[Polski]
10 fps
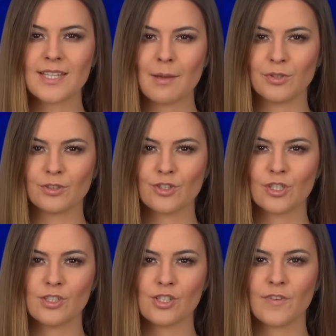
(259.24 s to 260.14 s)
Summit,
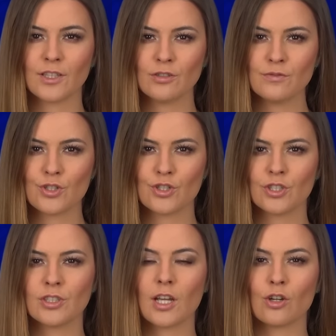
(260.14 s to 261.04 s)
czyli Światowy
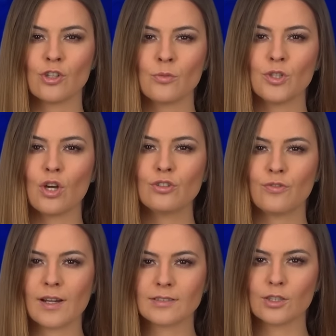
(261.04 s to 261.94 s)
Szczyt Ekonomii
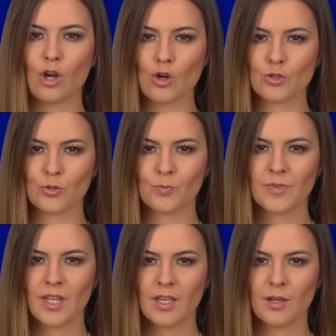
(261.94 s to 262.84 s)
Otwartych Oczu.
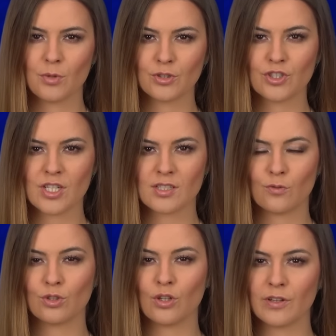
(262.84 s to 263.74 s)
Podczas
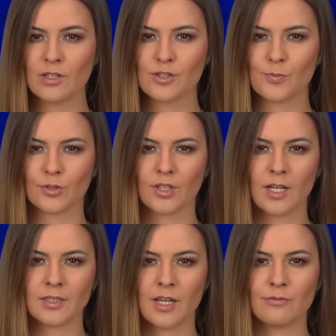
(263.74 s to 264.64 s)
dwudniowego
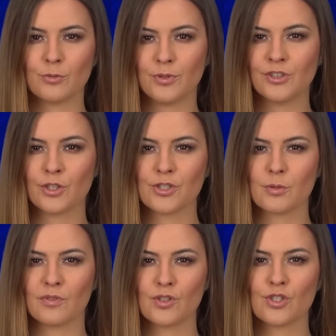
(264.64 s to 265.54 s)
spotkania wybitne
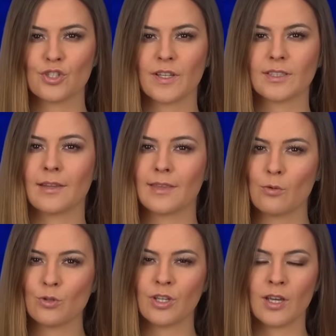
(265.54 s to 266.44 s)
osobowości świata
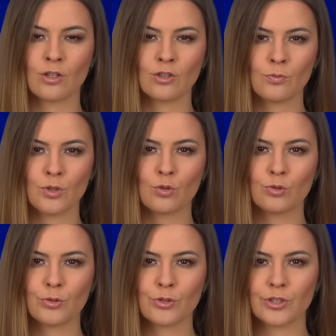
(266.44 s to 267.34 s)
nauki, ekonomii,
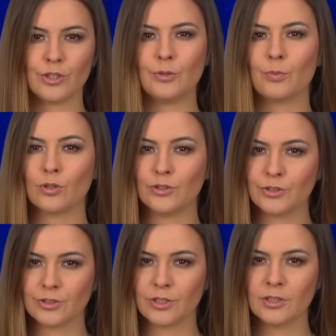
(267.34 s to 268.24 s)
kultury i
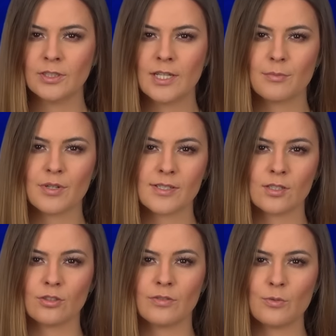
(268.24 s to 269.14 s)
polityki
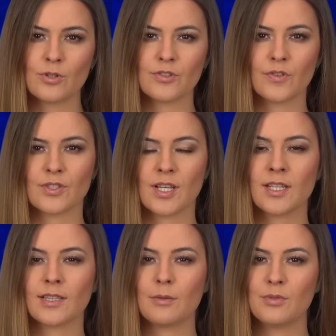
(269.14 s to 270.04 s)
prezentowały
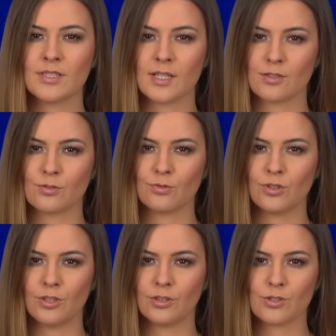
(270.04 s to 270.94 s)
rozwiązania dla biznesu
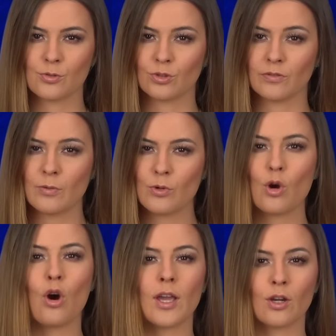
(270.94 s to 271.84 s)
i dyskutowały
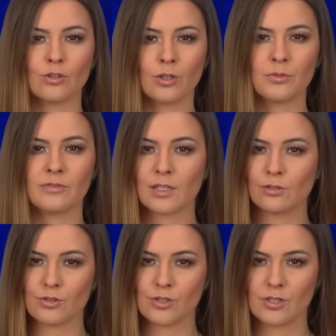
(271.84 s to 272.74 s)
o ekonomii
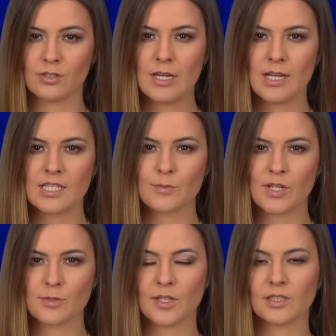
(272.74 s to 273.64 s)
wartości z
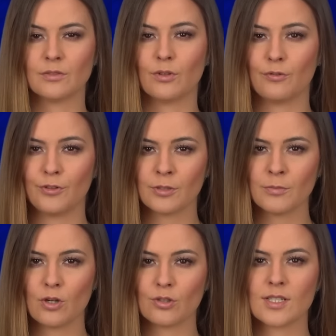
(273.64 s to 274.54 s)
perspektywy firm
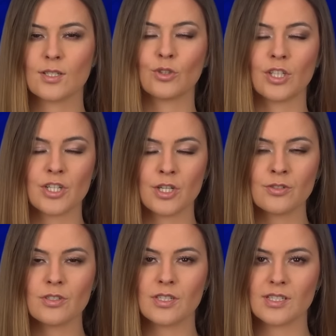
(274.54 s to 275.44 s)
oraz
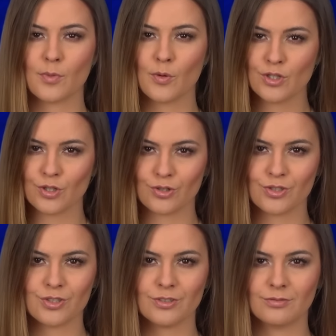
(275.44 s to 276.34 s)
otaczających je
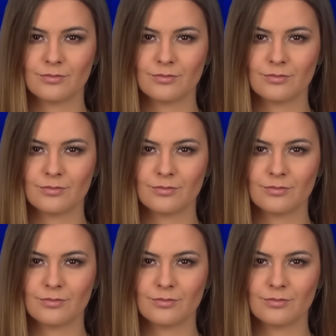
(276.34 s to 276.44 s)
społeczności.